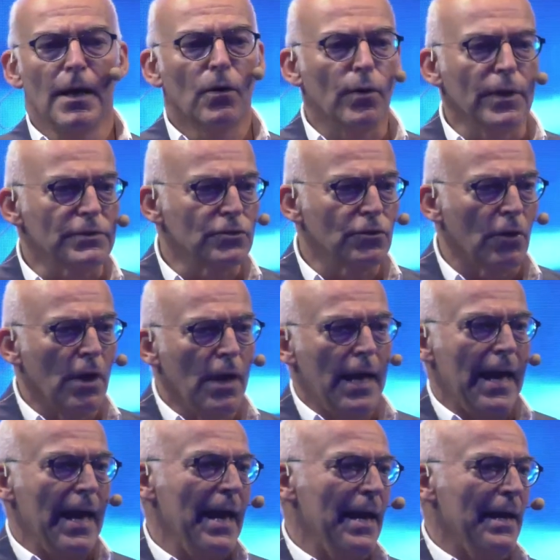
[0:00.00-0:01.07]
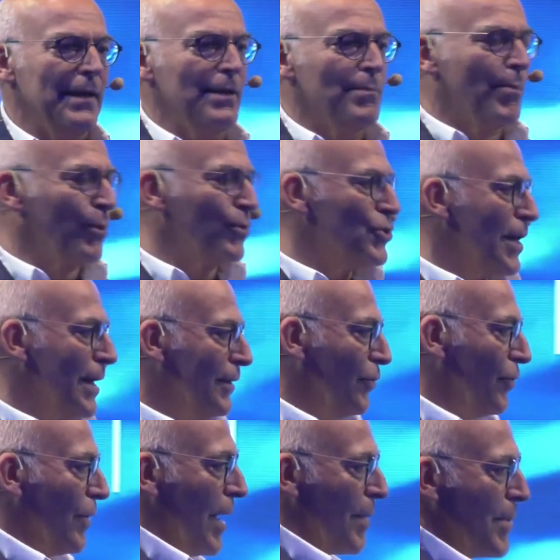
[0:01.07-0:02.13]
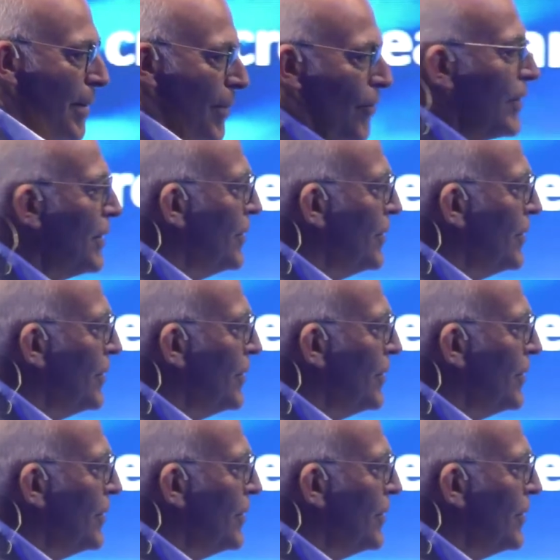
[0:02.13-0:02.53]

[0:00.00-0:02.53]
Questo è il progetto. Abbiamo